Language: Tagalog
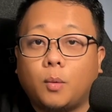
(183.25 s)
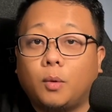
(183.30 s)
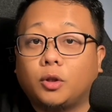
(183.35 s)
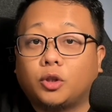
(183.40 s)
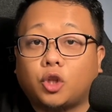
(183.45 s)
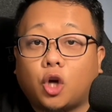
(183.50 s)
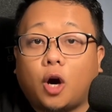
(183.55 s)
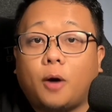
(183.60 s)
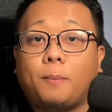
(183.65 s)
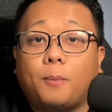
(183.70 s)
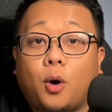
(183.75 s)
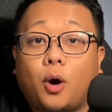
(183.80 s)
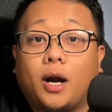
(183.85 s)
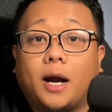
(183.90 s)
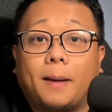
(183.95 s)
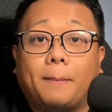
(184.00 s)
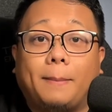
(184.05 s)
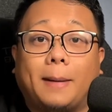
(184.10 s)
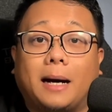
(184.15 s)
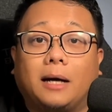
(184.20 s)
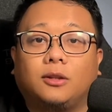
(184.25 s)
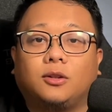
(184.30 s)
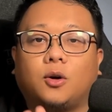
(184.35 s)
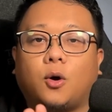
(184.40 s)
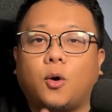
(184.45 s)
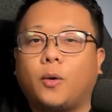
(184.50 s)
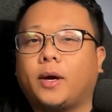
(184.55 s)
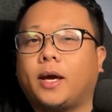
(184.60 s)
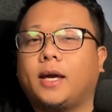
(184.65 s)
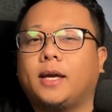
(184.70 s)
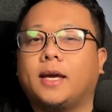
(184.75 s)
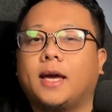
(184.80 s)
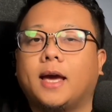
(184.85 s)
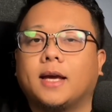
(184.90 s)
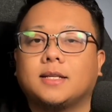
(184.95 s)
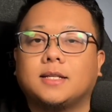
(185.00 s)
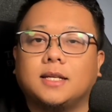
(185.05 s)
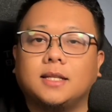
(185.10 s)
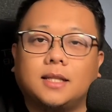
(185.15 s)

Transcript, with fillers: We will talk more about OKX